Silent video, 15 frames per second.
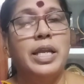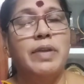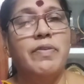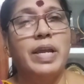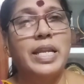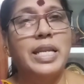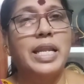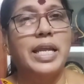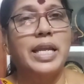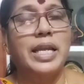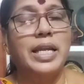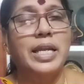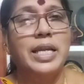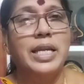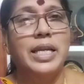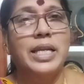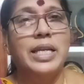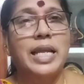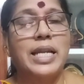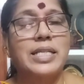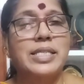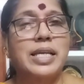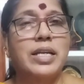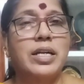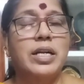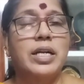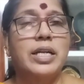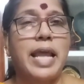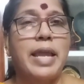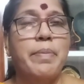ఇవన్నీ ఈ నెలసరి
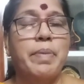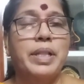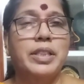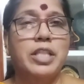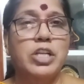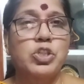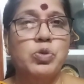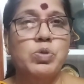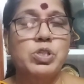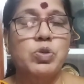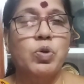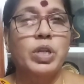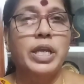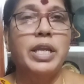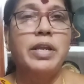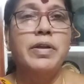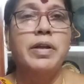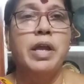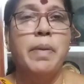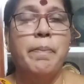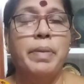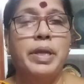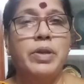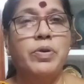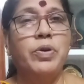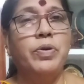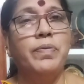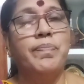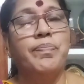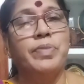టైం అంతా చూసుకొని మీరు
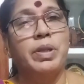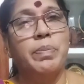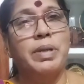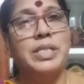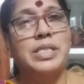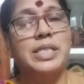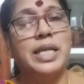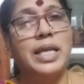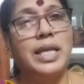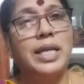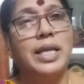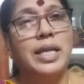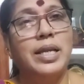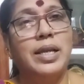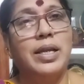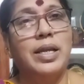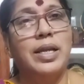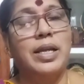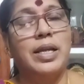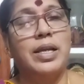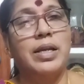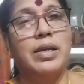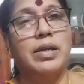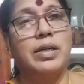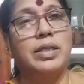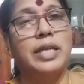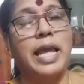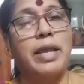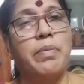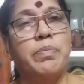మంచి
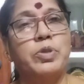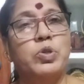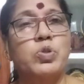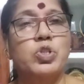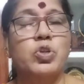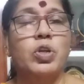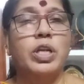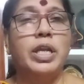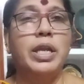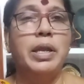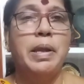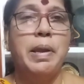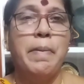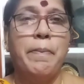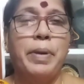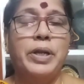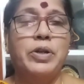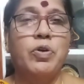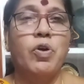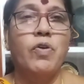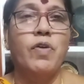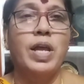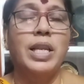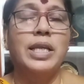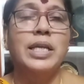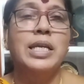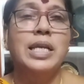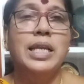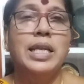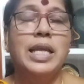టైం చూసుకొని పెట్టుకోవాలి
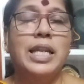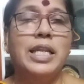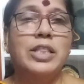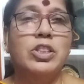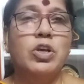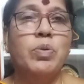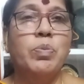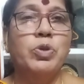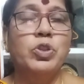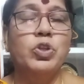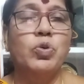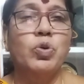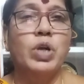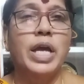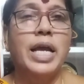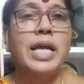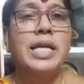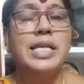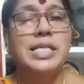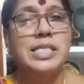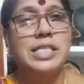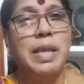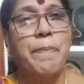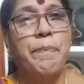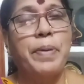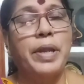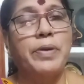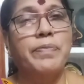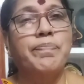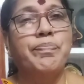నేను ఇంతకు ముందు కూడా
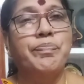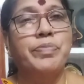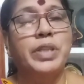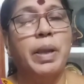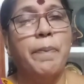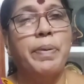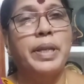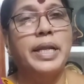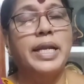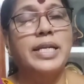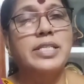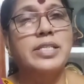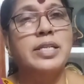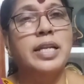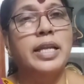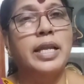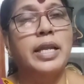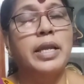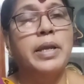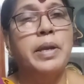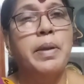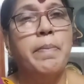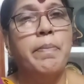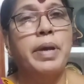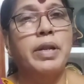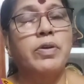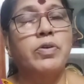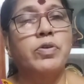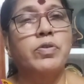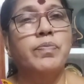చెప్పాను పీరియడ్స్ని
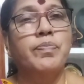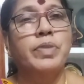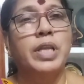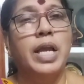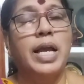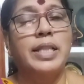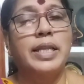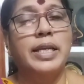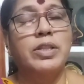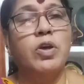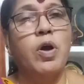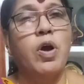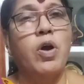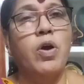మనం అదేదో